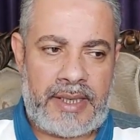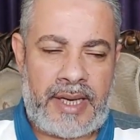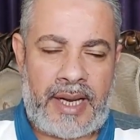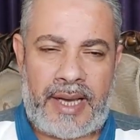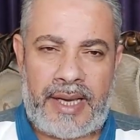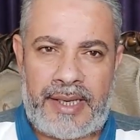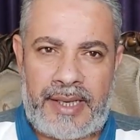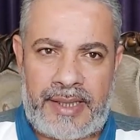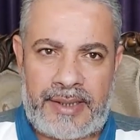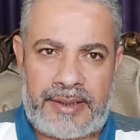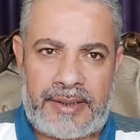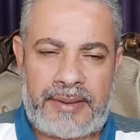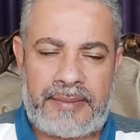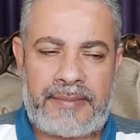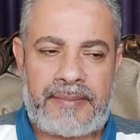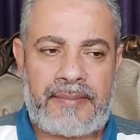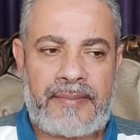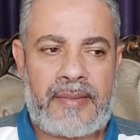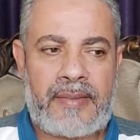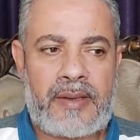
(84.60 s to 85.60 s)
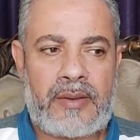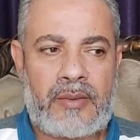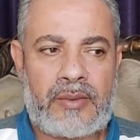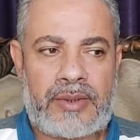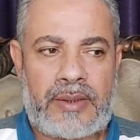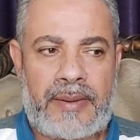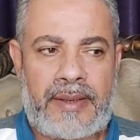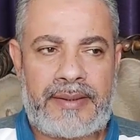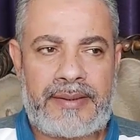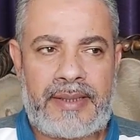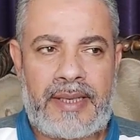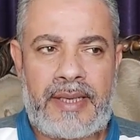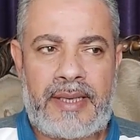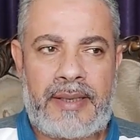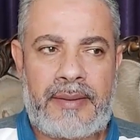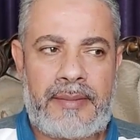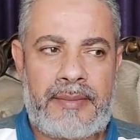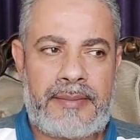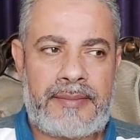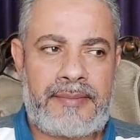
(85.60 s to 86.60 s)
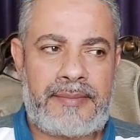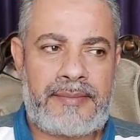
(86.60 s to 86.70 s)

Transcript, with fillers: الحالات وطبعا ده